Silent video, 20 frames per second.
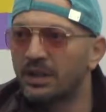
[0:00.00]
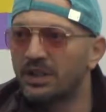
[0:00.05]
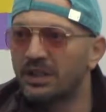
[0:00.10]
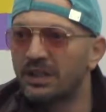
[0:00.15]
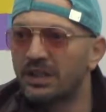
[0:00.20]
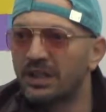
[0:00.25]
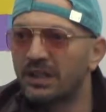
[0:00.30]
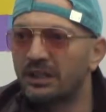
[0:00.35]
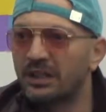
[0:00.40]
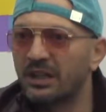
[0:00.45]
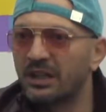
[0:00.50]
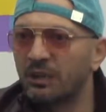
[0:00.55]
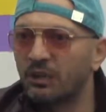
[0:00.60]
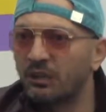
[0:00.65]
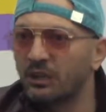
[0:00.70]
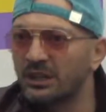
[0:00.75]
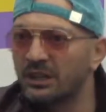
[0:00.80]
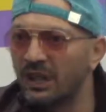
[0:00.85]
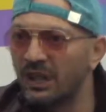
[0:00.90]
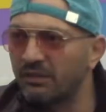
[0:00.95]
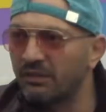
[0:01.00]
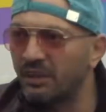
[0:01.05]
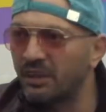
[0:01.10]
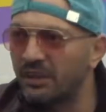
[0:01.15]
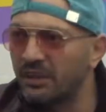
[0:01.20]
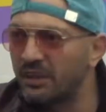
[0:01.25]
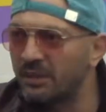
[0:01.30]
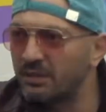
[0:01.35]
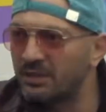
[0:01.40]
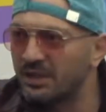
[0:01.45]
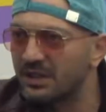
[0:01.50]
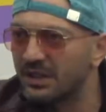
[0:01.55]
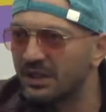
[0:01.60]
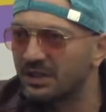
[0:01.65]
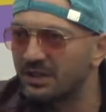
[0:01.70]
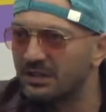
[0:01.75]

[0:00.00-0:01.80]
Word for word: Yeşil ekran. Hani o yılan vardı ya mesela.